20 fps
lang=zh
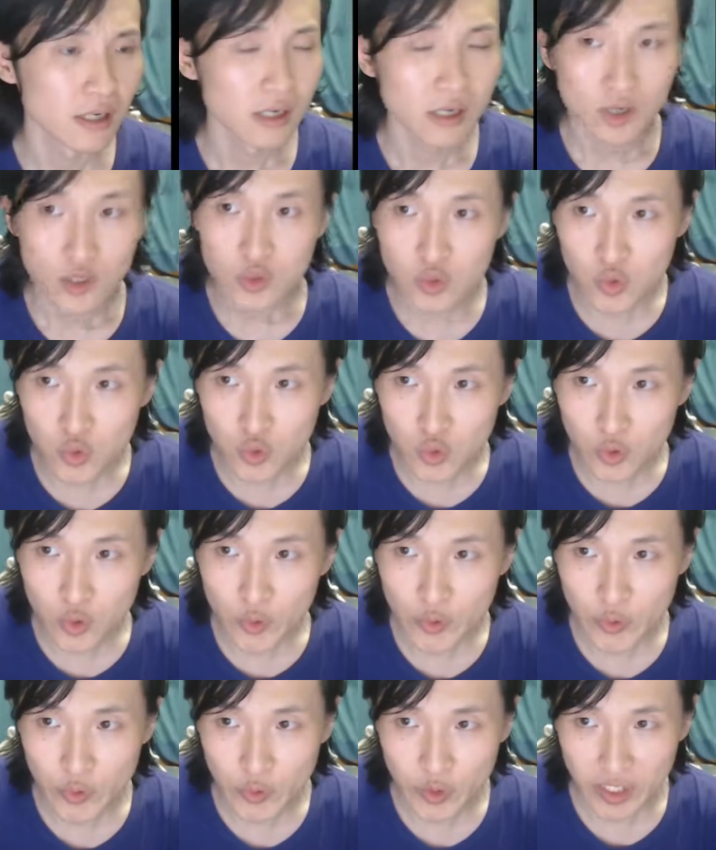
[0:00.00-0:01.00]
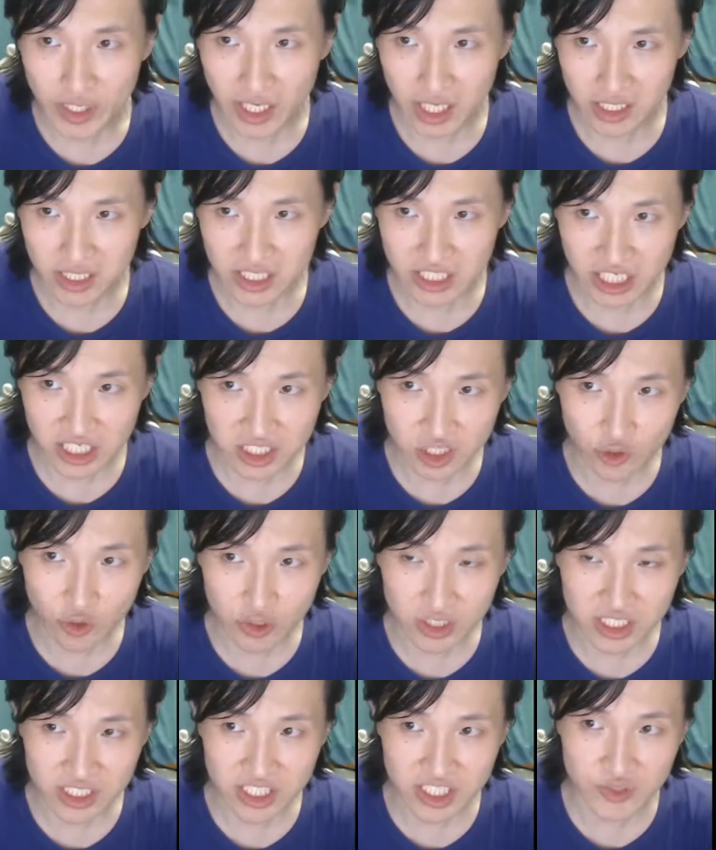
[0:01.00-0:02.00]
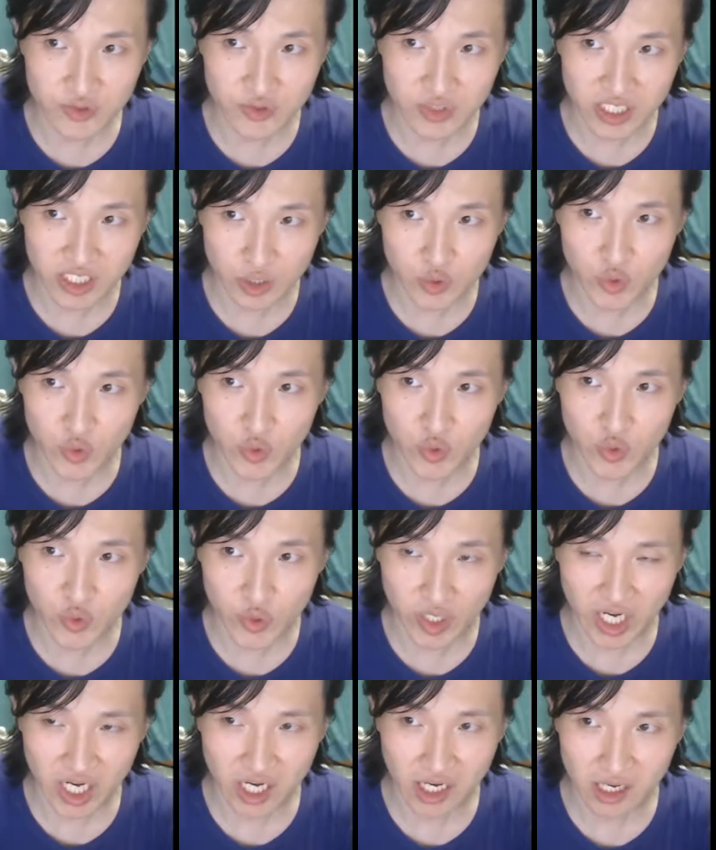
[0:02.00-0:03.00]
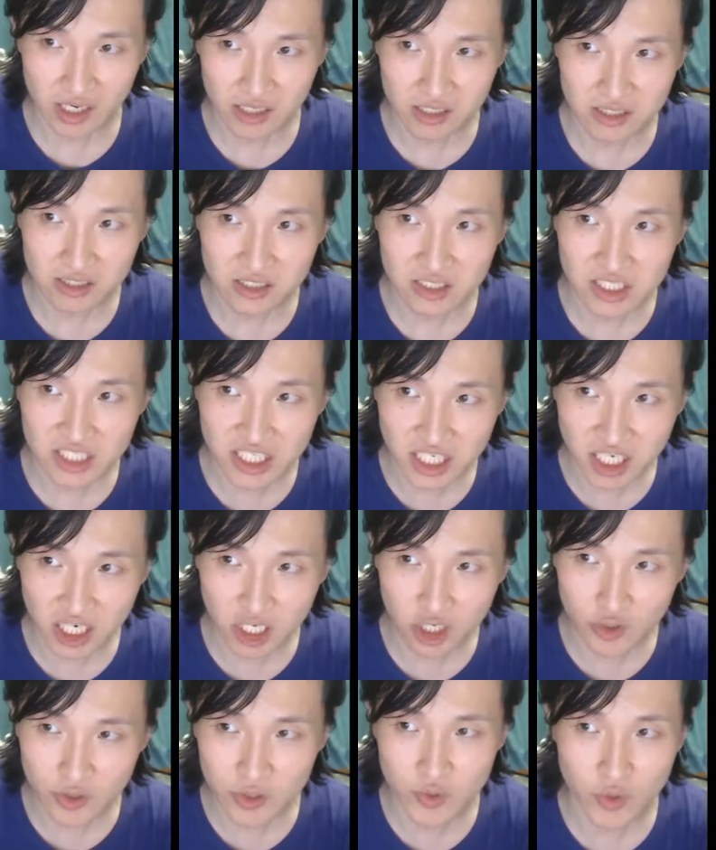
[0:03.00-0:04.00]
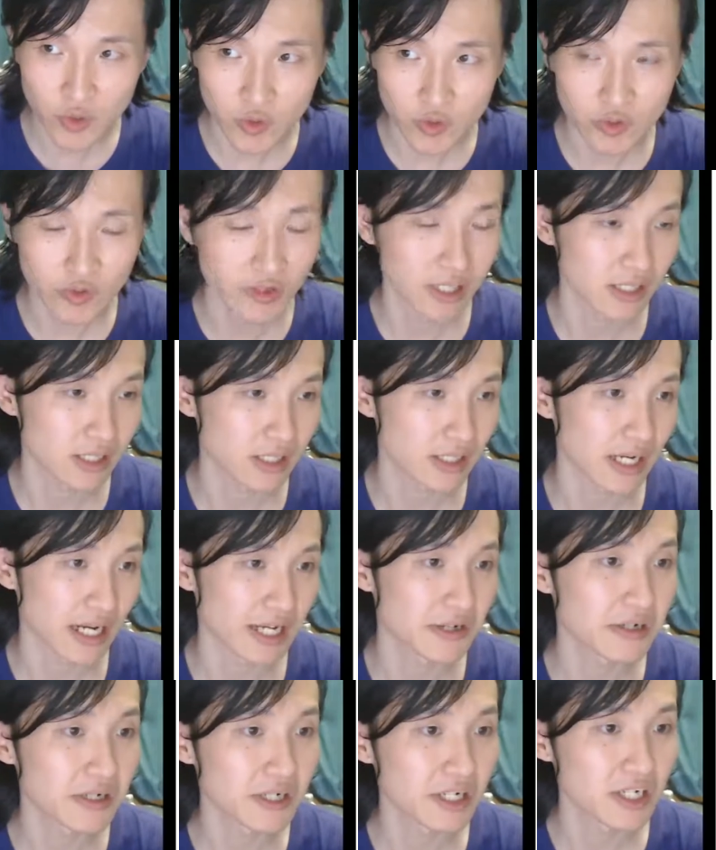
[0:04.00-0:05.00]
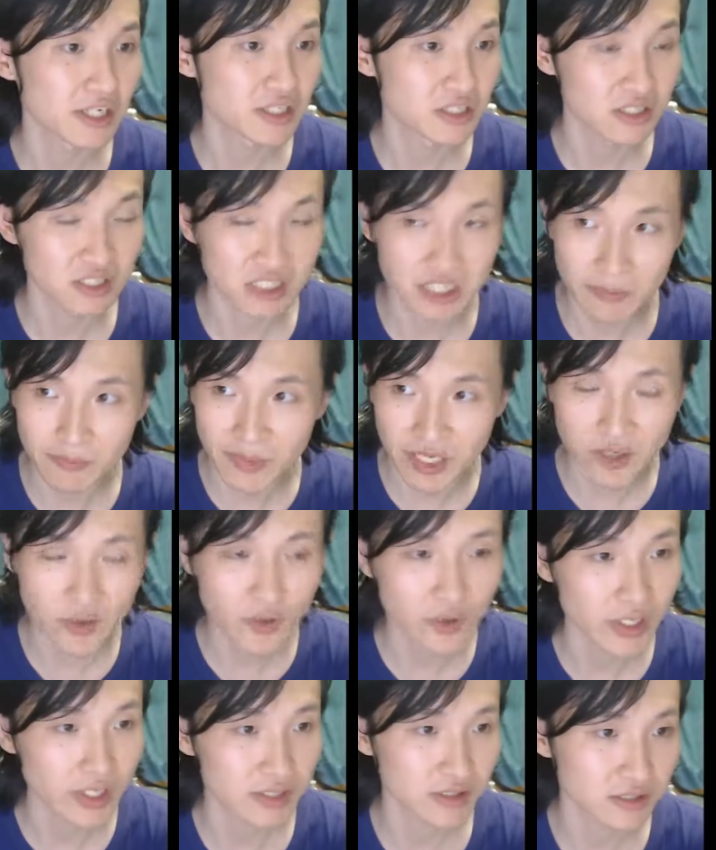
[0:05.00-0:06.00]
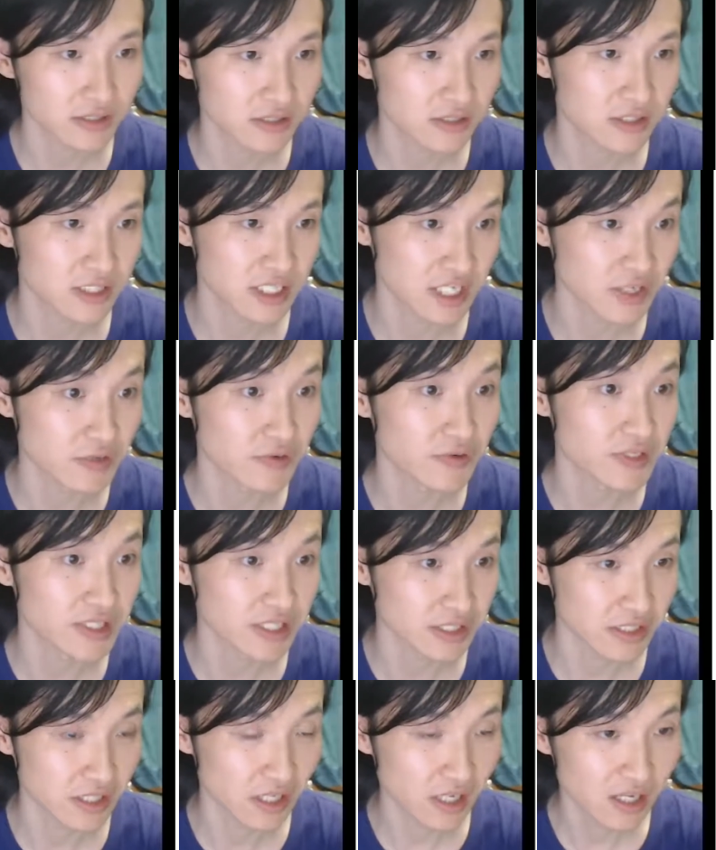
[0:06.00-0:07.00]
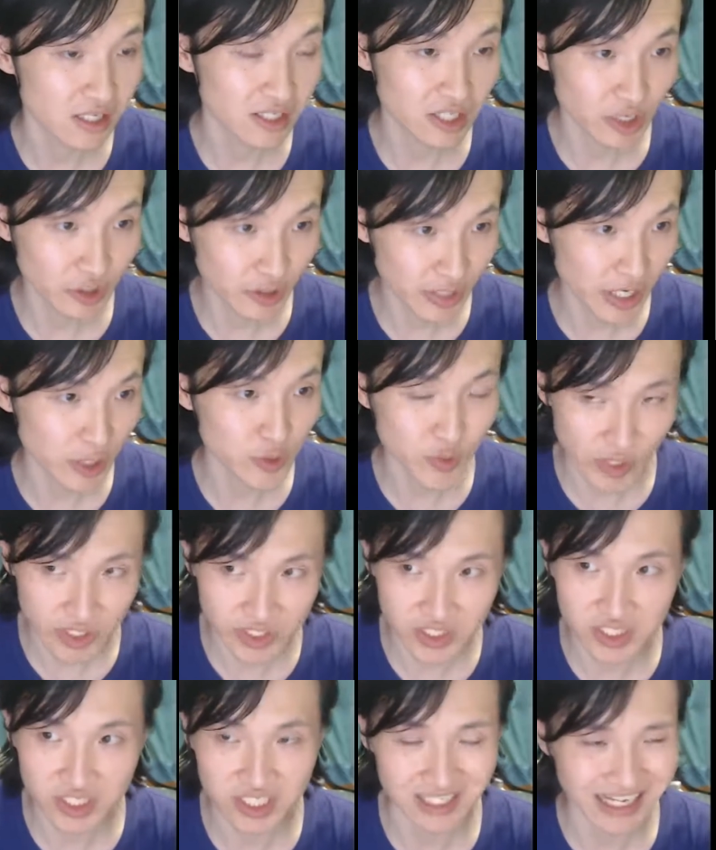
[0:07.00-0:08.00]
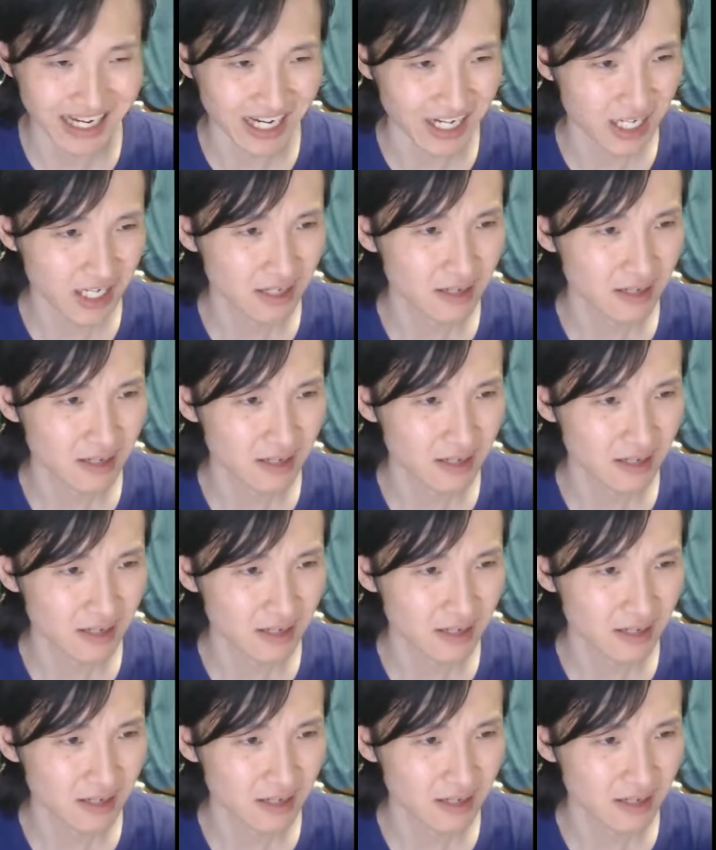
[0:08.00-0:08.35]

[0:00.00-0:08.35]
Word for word: 数学、形式逻辑基础上的数学、集合论、群论，还有各式证明论这些东西都要悬置起来，